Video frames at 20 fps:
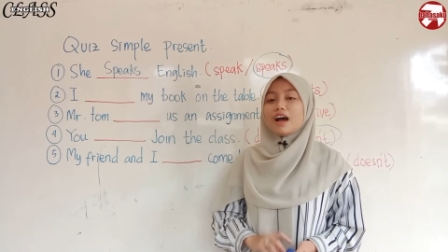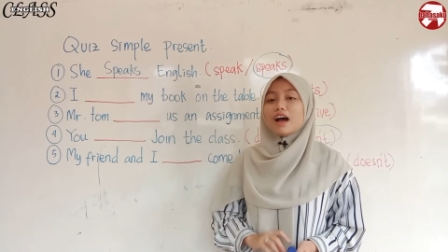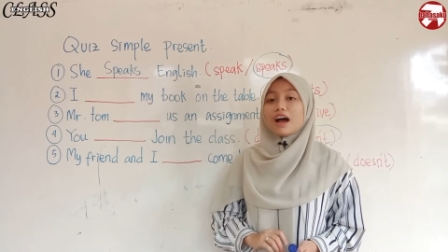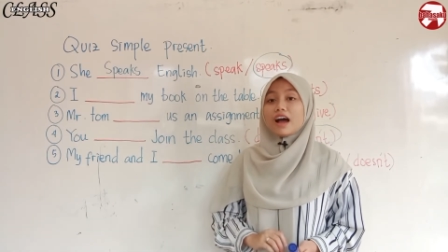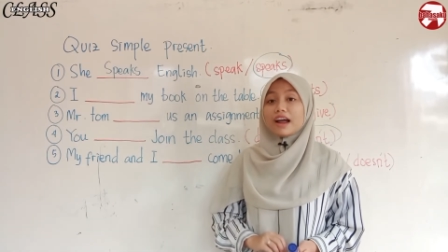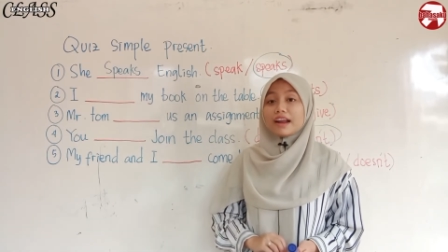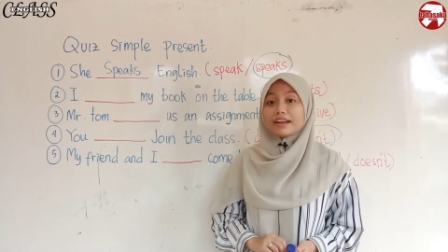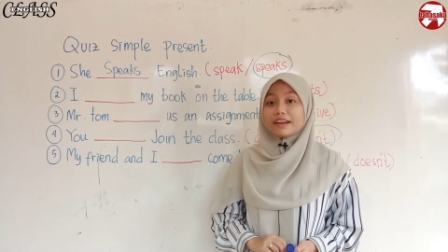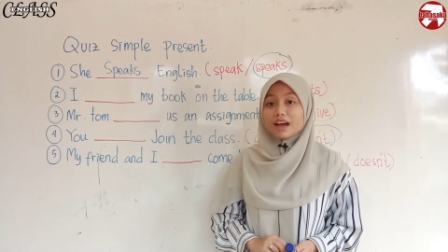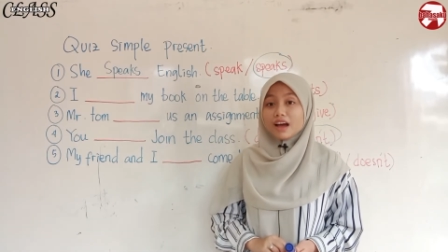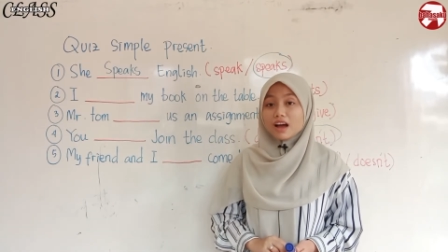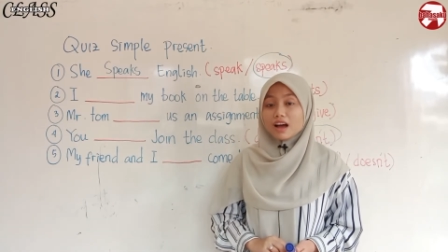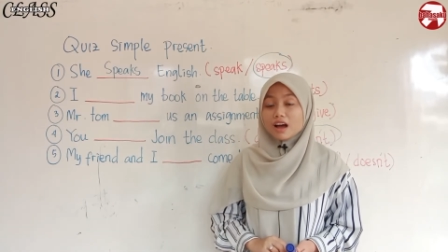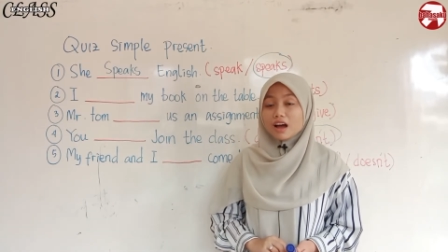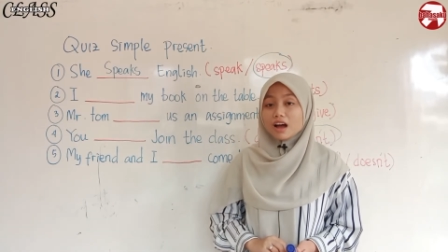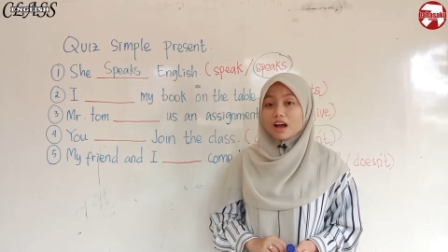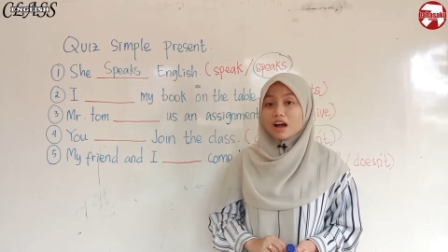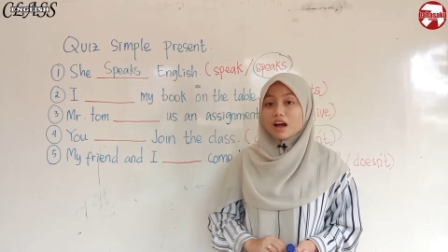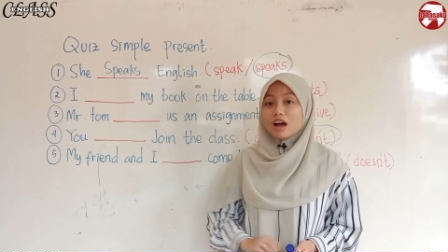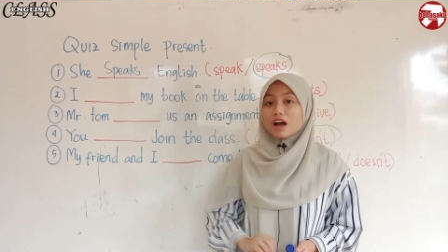Ada
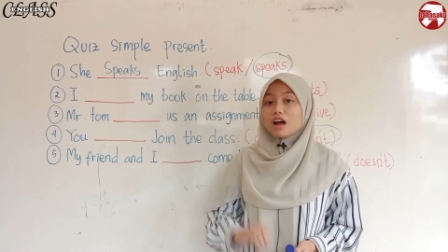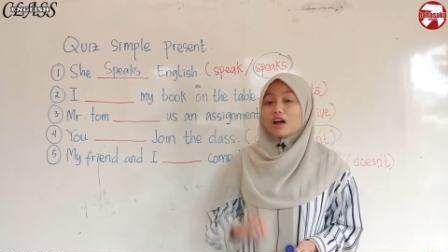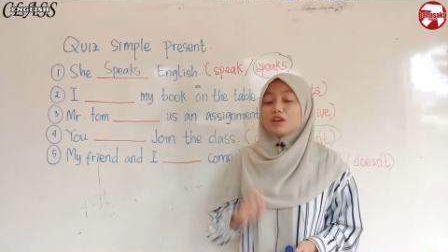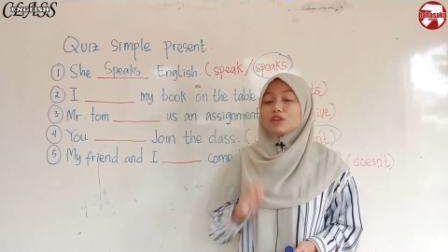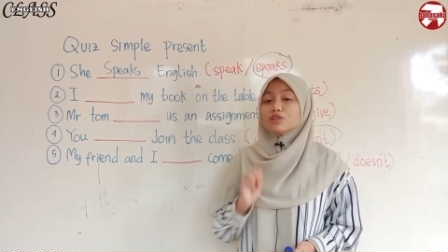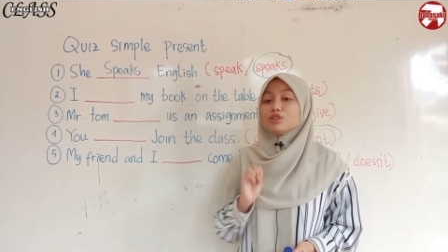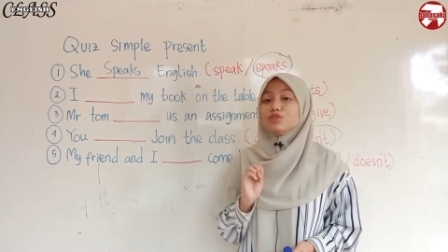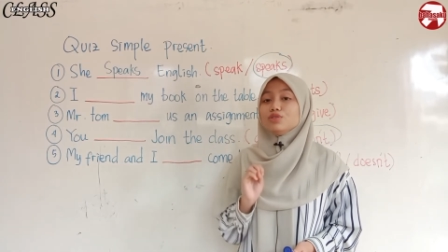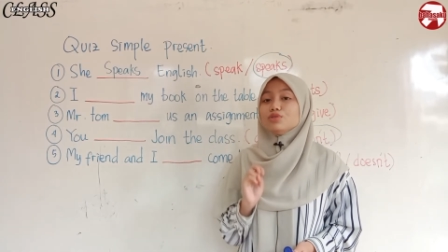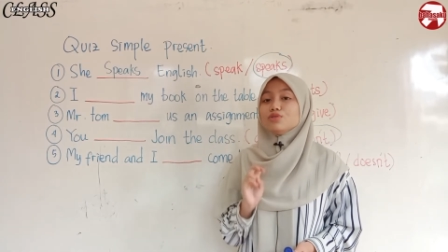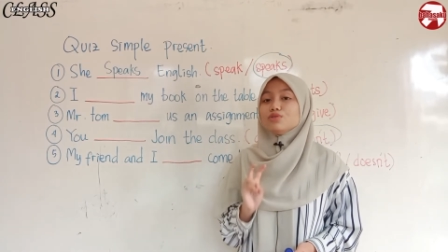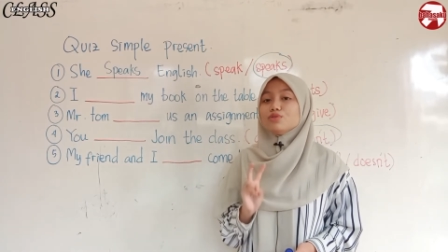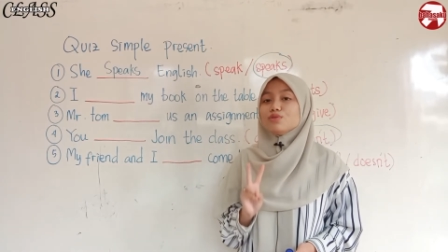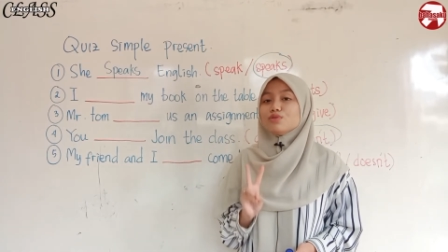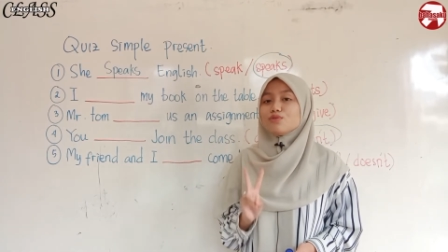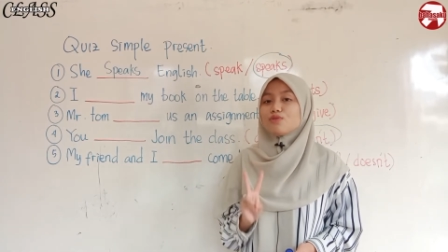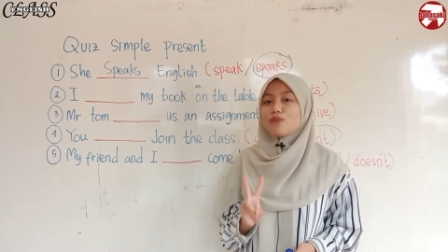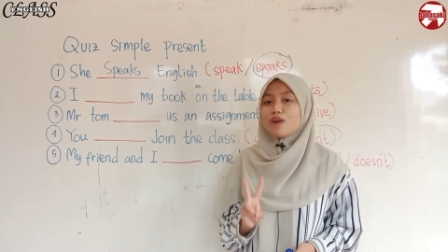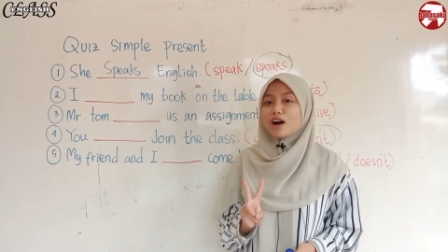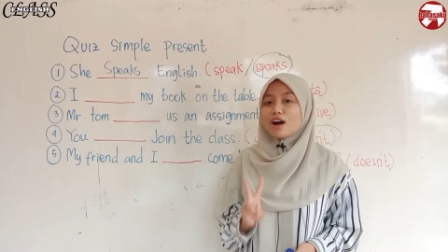
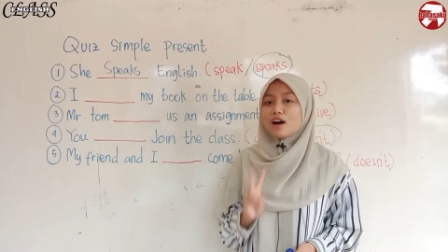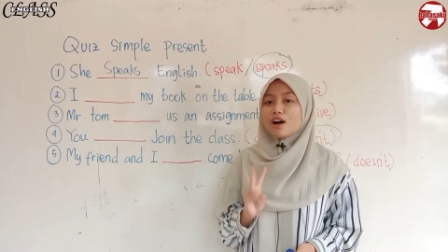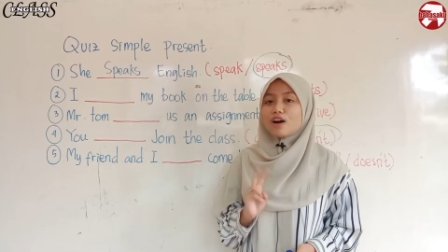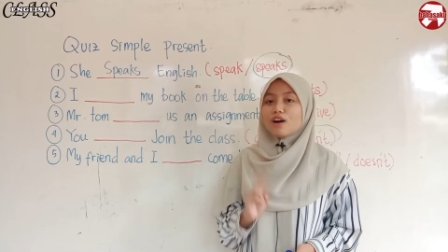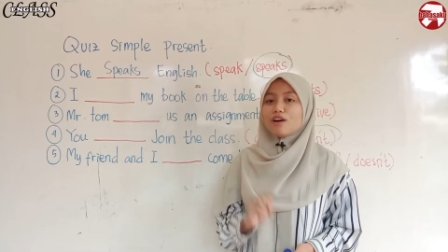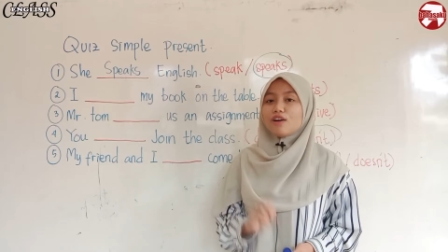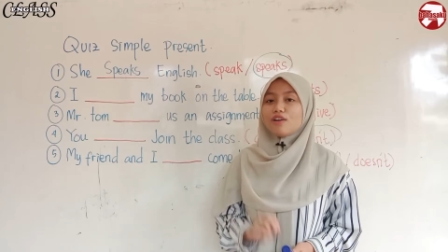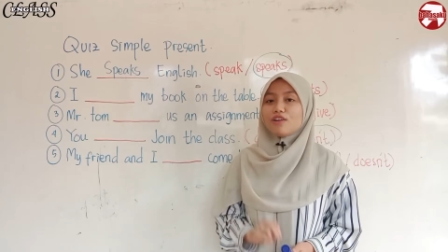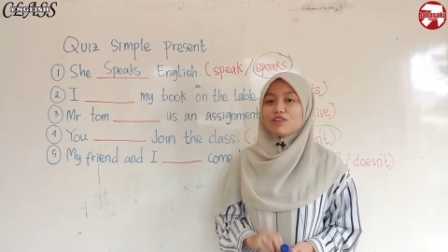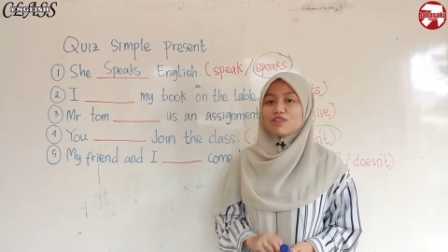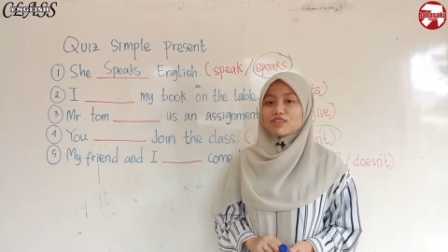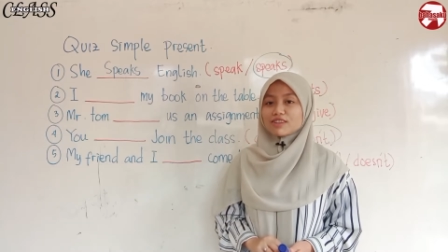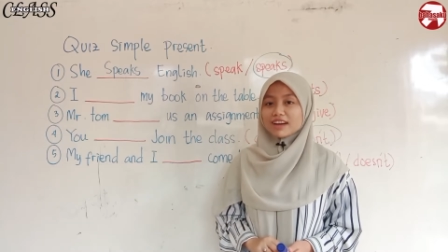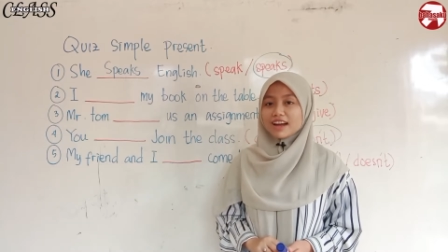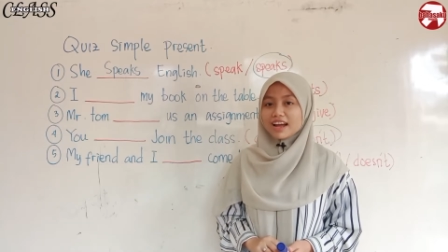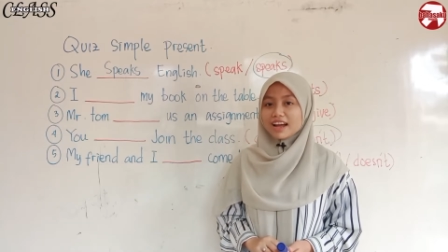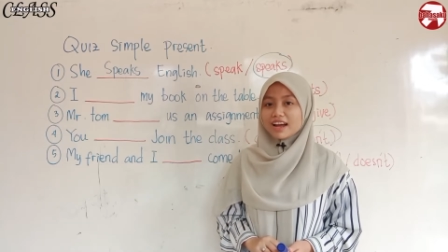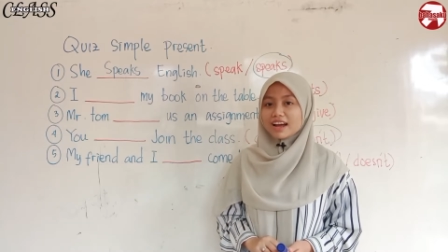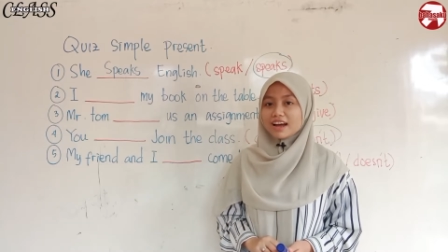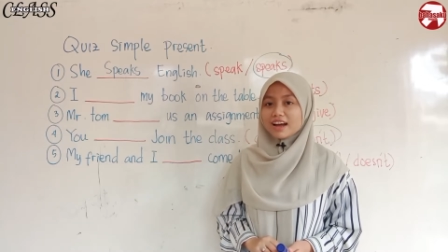dua
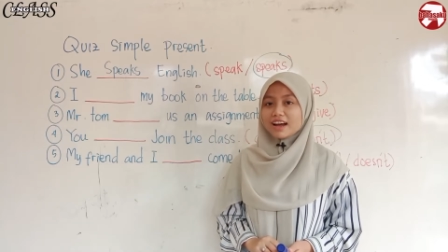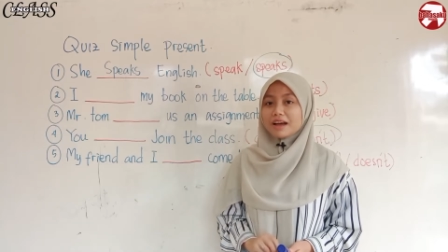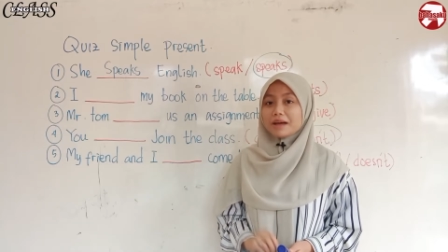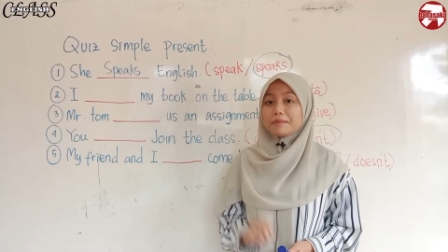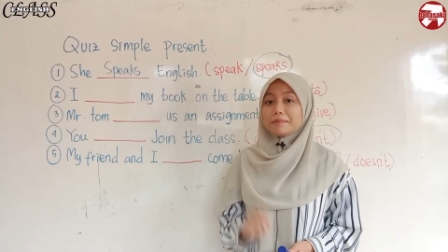orang.